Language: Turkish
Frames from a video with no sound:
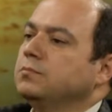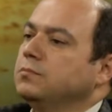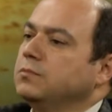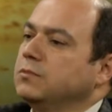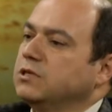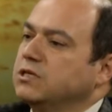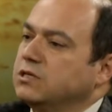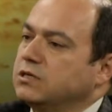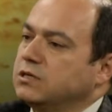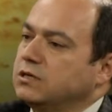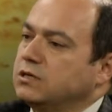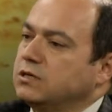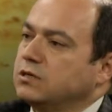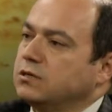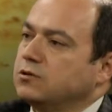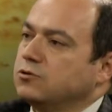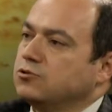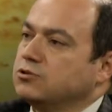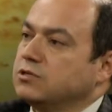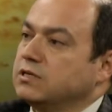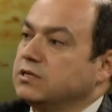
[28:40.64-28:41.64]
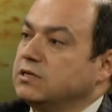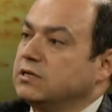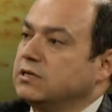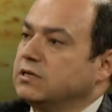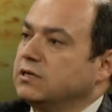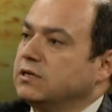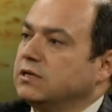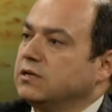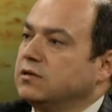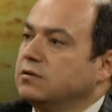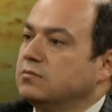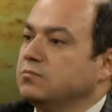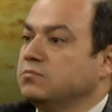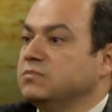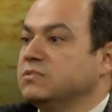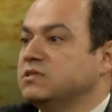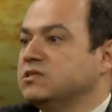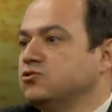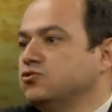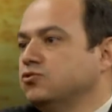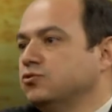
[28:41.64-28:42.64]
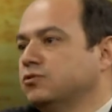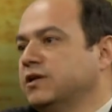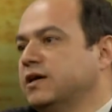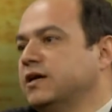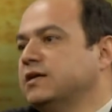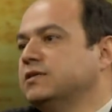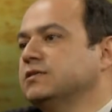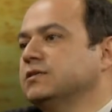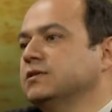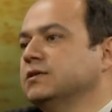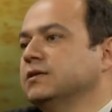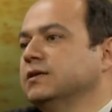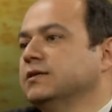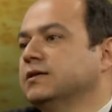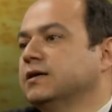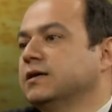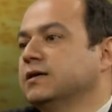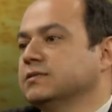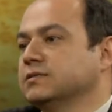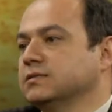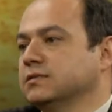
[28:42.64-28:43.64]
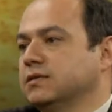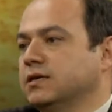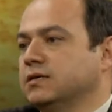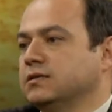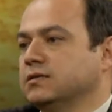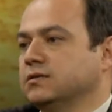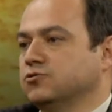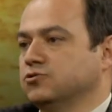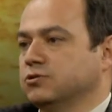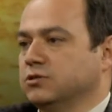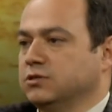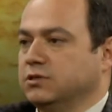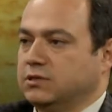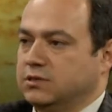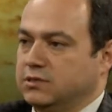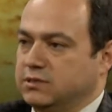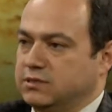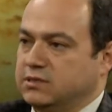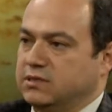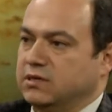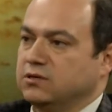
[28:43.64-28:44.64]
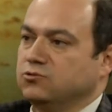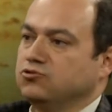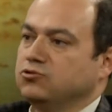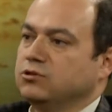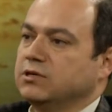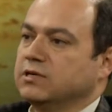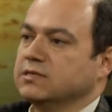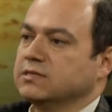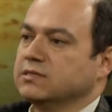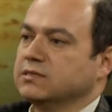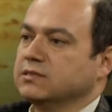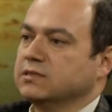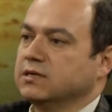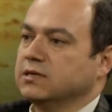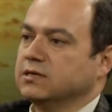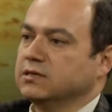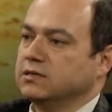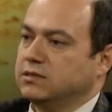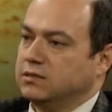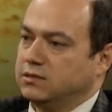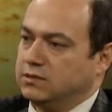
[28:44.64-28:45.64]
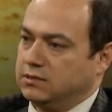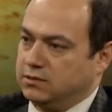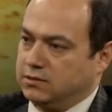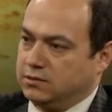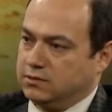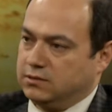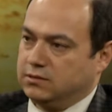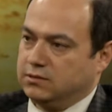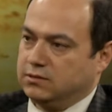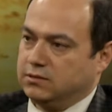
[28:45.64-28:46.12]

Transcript: ki özellikle misyoner ya da asker özellikle Hristiyan dünyasındaki e,